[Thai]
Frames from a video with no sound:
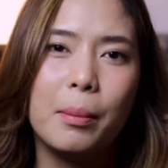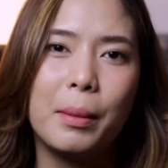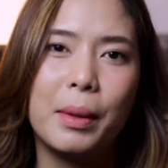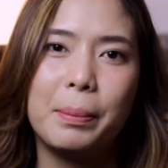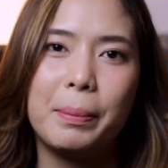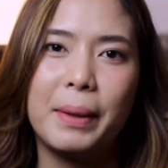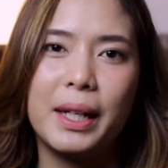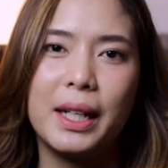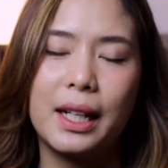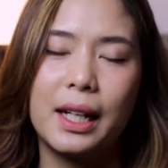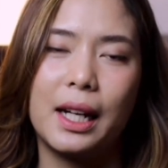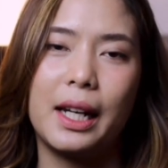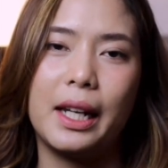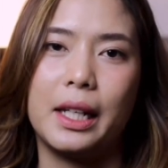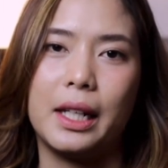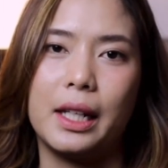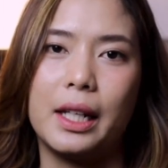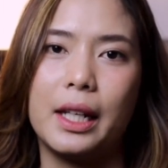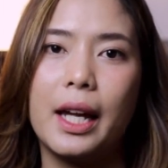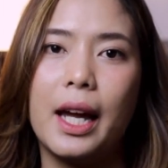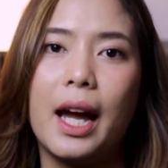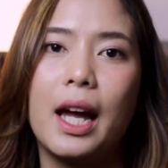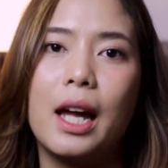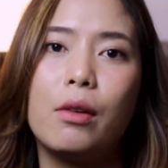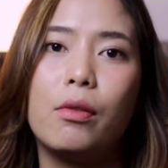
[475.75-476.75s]
มันเป็นกลิ่น
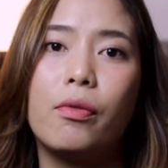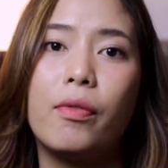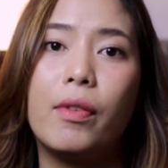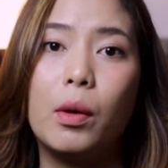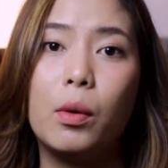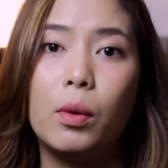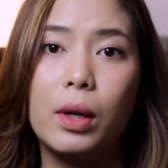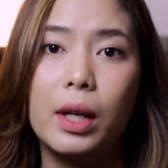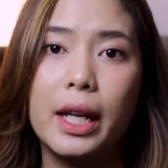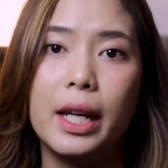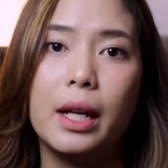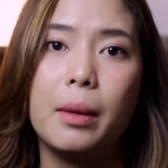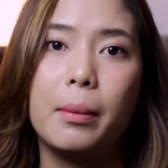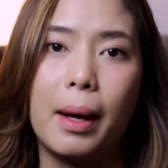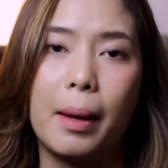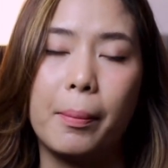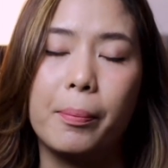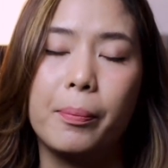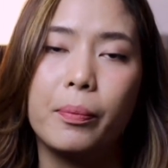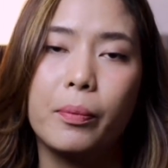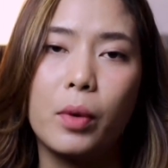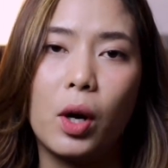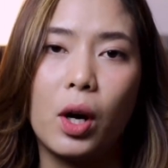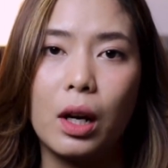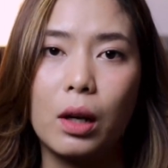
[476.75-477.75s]
ที่ให้ฟีลลิ่งแบ
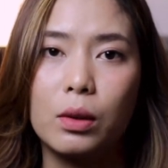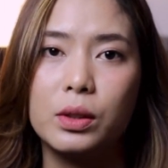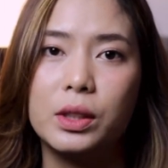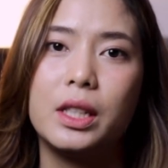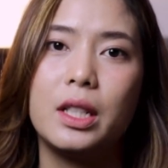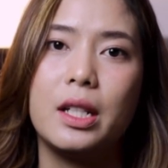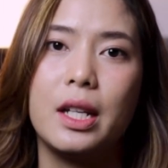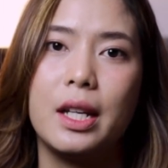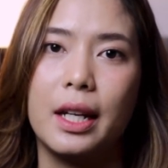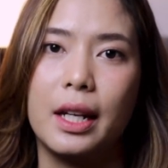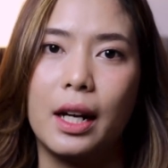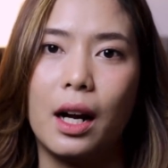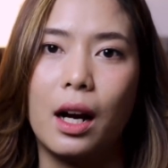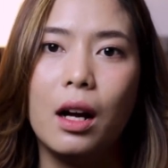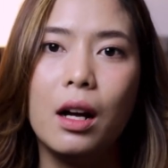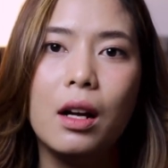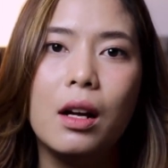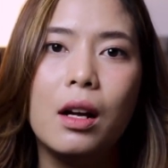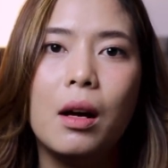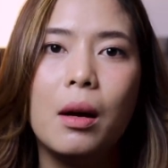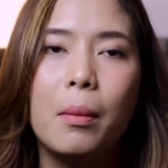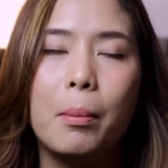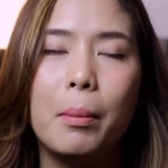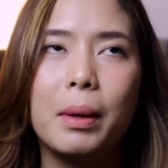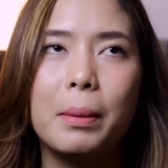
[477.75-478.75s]
บพอเราฉีดอะ
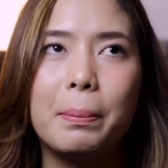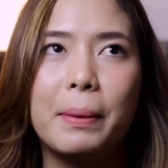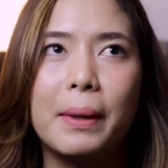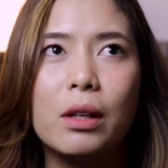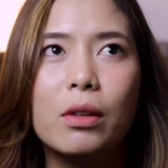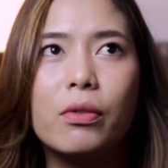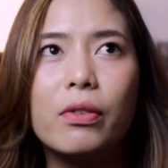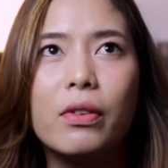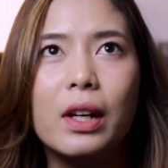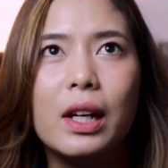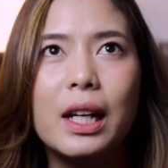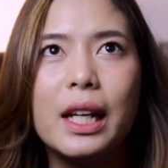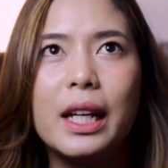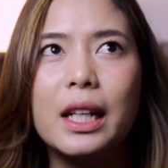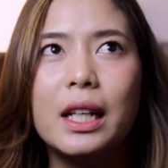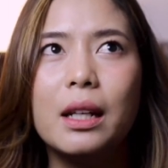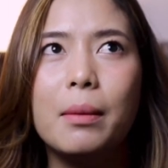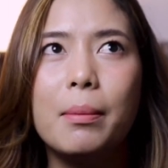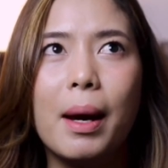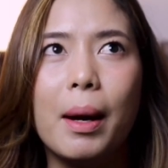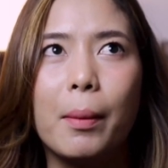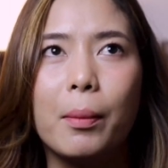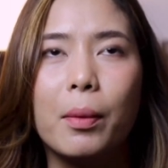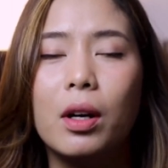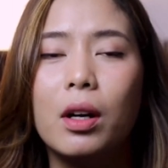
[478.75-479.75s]
มันเป็นฟีลลิ่ง
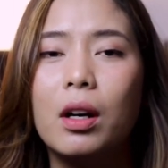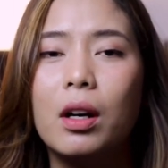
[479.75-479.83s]
ที่แบบ